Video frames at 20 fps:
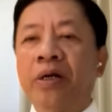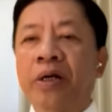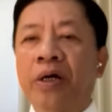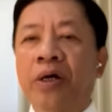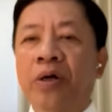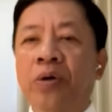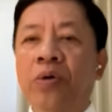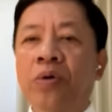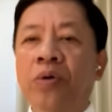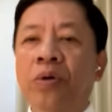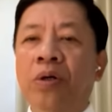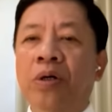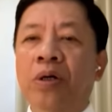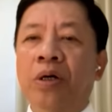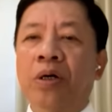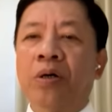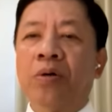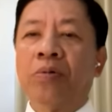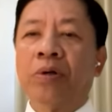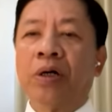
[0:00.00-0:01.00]
nếu
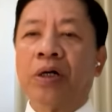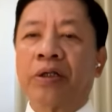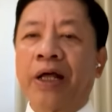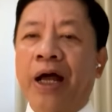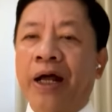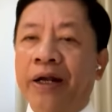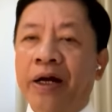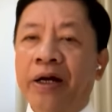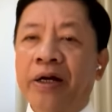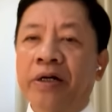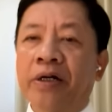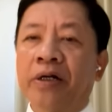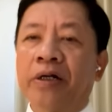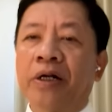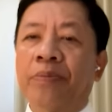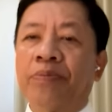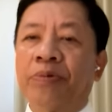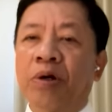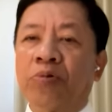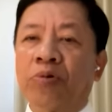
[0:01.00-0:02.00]
ông được tái đắc
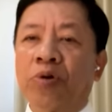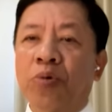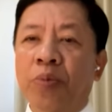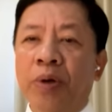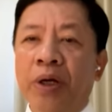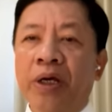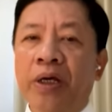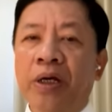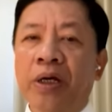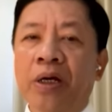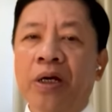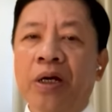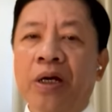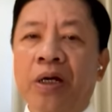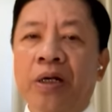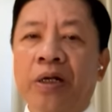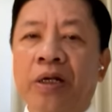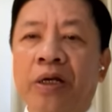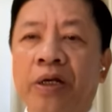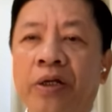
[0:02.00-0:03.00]
cử làm tổng thống Mỹ
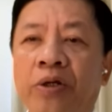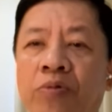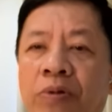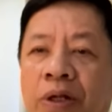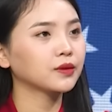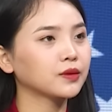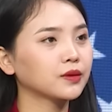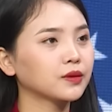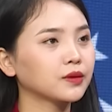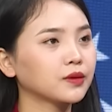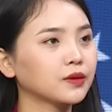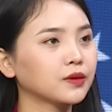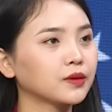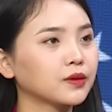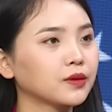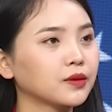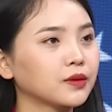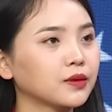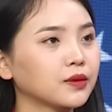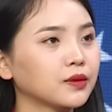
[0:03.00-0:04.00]
thì mọi
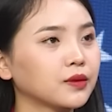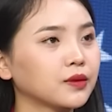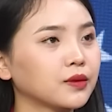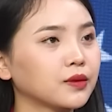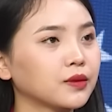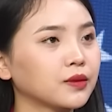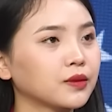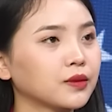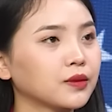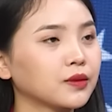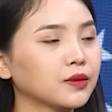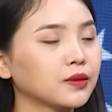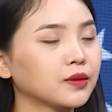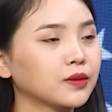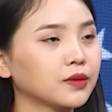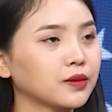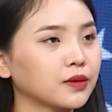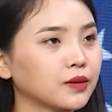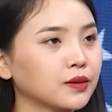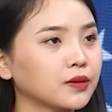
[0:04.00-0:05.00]
người đều nghĩ rằng là
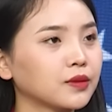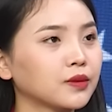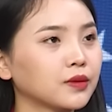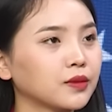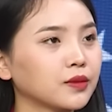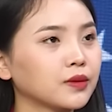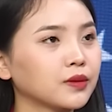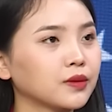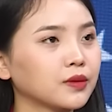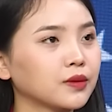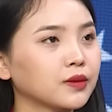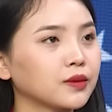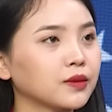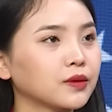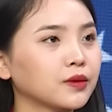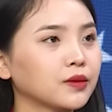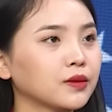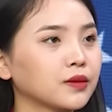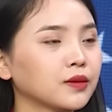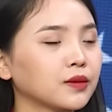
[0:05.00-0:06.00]
những chính sách hiện
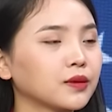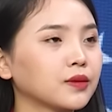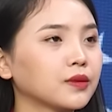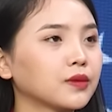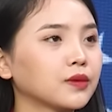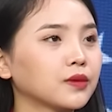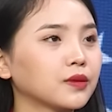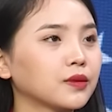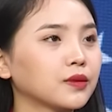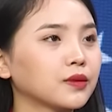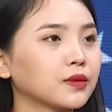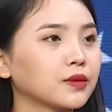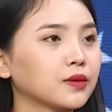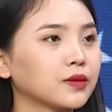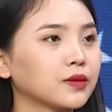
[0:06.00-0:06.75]
nay về mặt đối nội